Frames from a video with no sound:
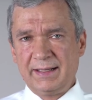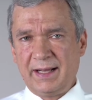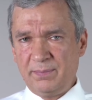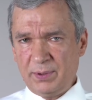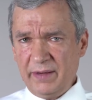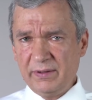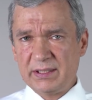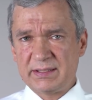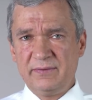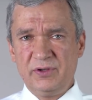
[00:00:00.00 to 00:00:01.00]
Как
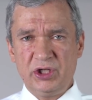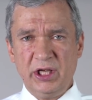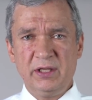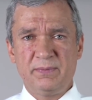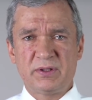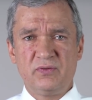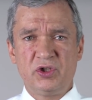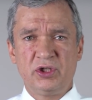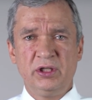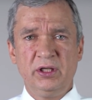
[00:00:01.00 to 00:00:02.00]
правило, совещания
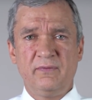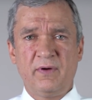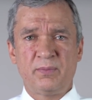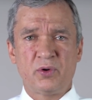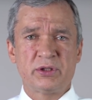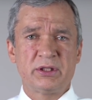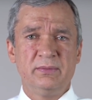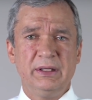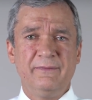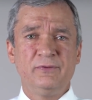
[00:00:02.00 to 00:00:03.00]
посвящены
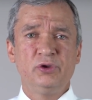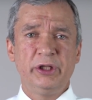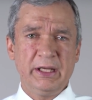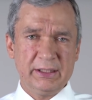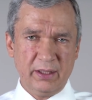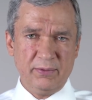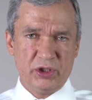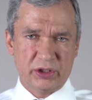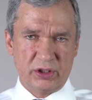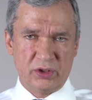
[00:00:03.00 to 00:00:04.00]
вопросам
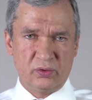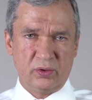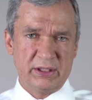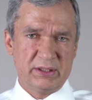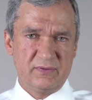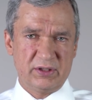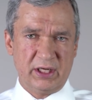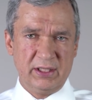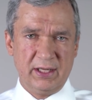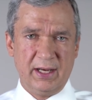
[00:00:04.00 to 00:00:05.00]
внутриэкономической ситуации в
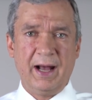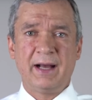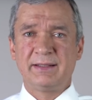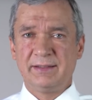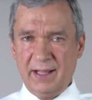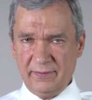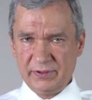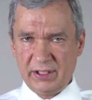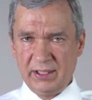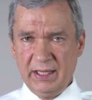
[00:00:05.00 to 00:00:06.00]
стране, а
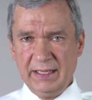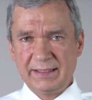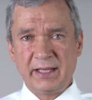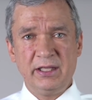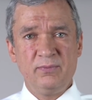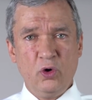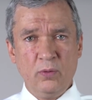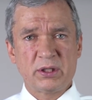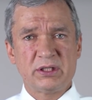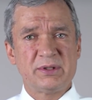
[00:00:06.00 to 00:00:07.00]
главное, каким
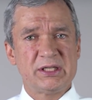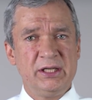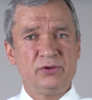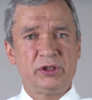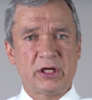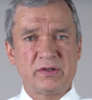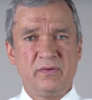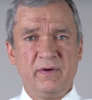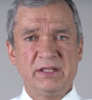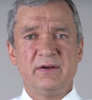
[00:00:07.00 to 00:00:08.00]
образом следует
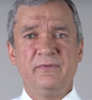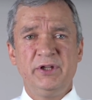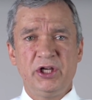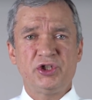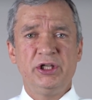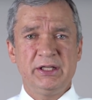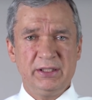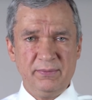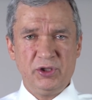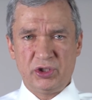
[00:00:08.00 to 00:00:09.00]
развивать
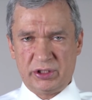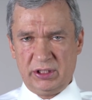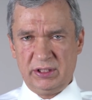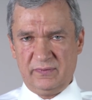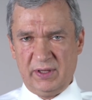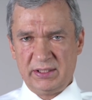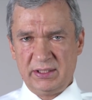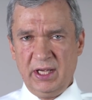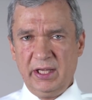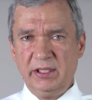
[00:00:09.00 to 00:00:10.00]
внешнеэкономические
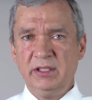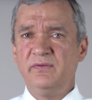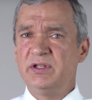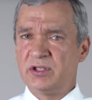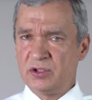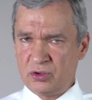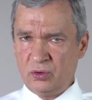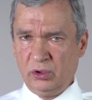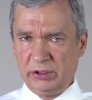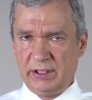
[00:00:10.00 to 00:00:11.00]
связи,
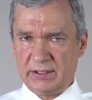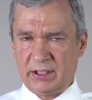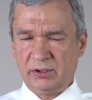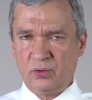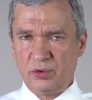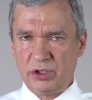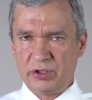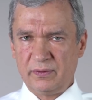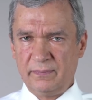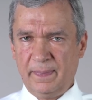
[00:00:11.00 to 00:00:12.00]
инвестиционное
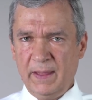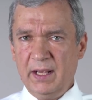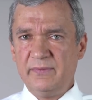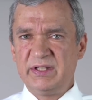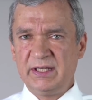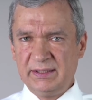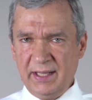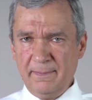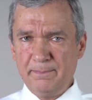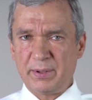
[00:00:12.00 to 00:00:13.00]
сотрудничество.
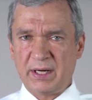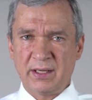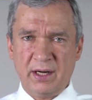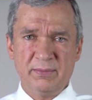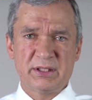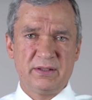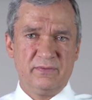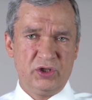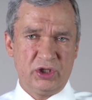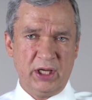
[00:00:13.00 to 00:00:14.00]
Всегда программа
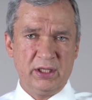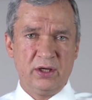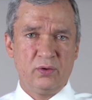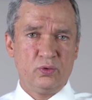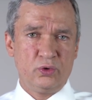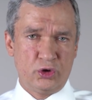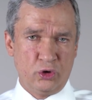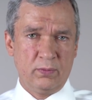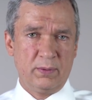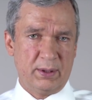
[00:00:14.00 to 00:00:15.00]
совещания
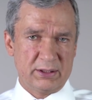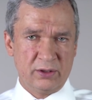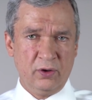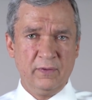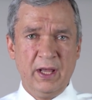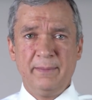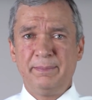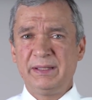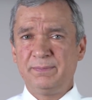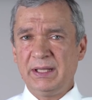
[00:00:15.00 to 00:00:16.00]
учебы послов
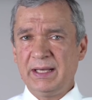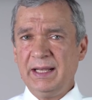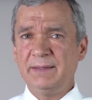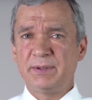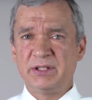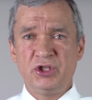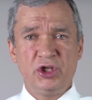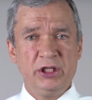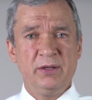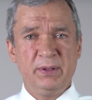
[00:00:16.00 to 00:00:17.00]
предполагает
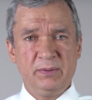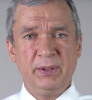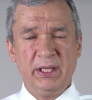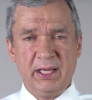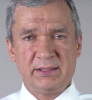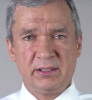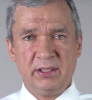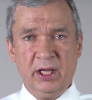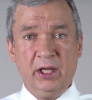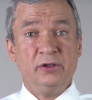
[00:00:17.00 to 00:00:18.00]
посещение предприятий,
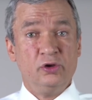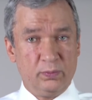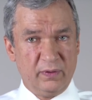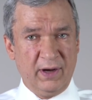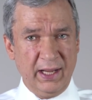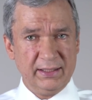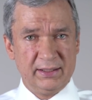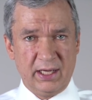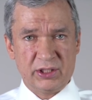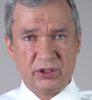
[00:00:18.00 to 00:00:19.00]
но бывает
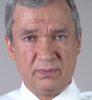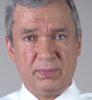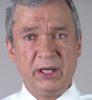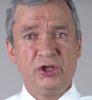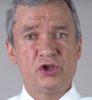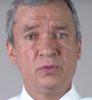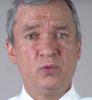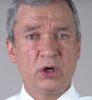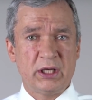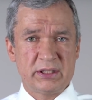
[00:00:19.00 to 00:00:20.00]
даже по
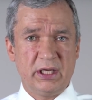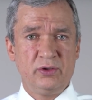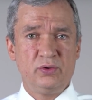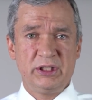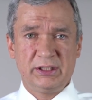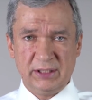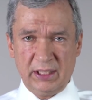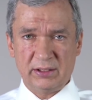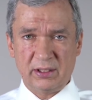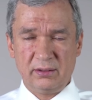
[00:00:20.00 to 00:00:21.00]
личному указанию
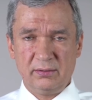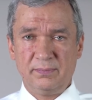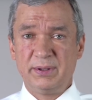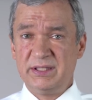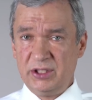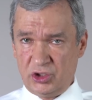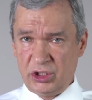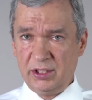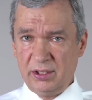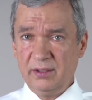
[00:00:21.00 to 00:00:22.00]
диктатора
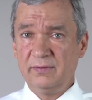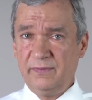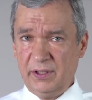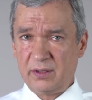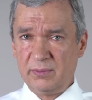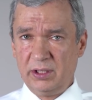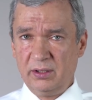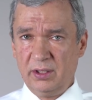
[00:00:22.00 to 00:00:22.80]
посещение фермы.